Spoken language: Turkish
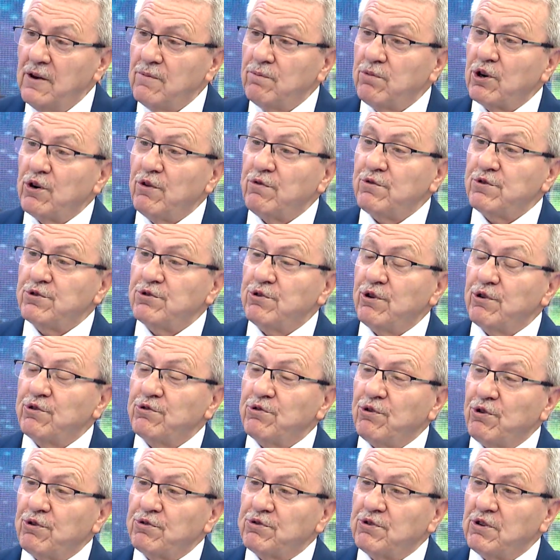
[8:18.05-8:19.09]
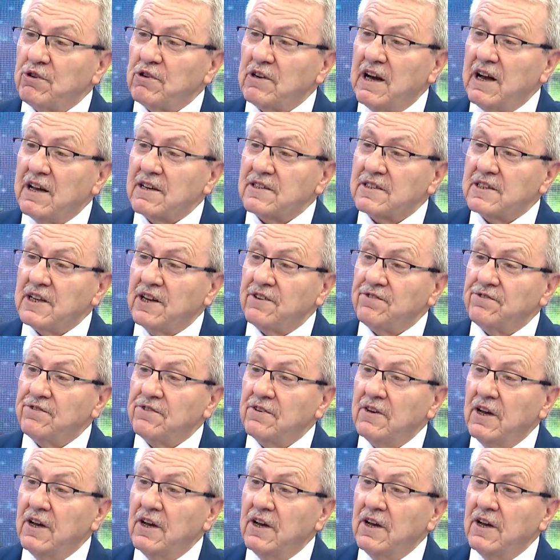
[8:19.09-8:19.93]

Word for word: Profesör Doktor Asaf